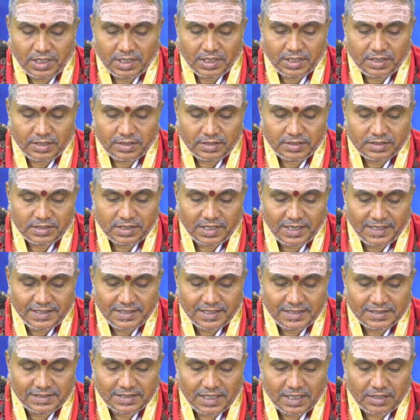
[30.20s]
ఇక శని
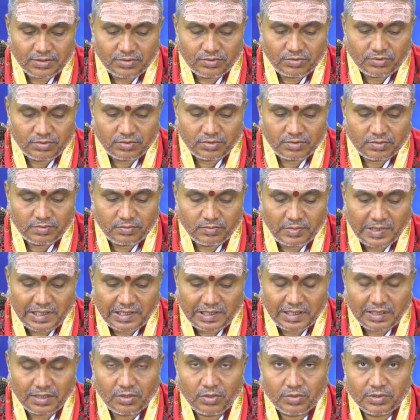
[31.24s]
సంచారం
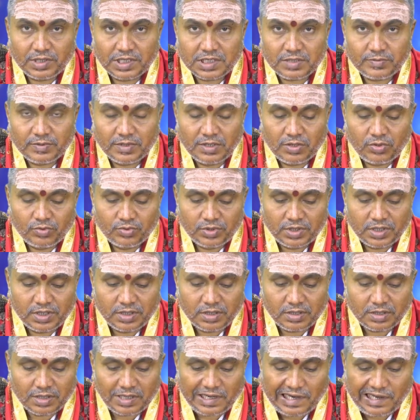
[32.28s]
మకరంలో దశమంలో ఉంది
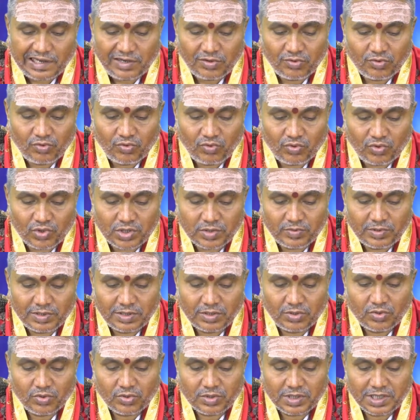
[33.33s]
రాహు
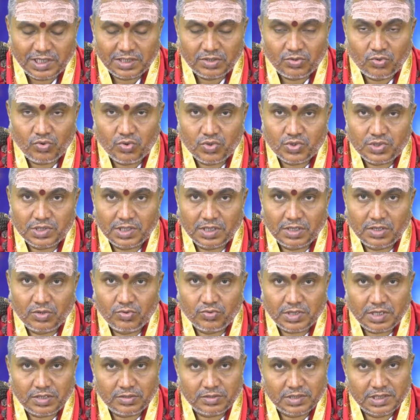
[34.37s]
వృషభంలో కేతు వృశ్చికంలో
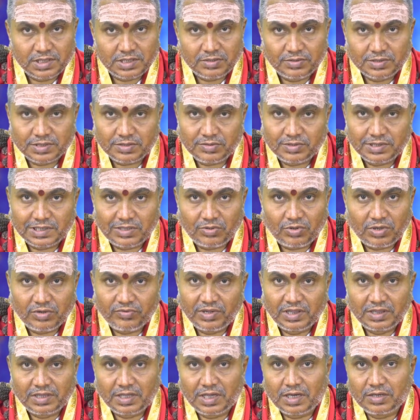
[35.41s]
ఉంటాడు ఈ సంవత్సరం అంతా కూడా
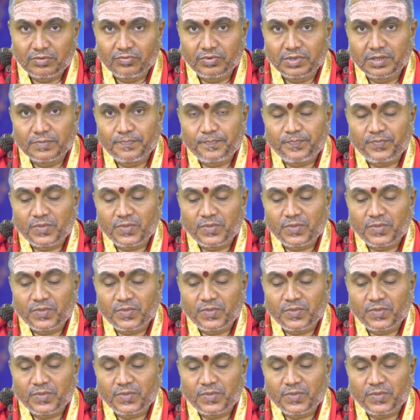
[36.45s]
ఫలితాలు ఇవి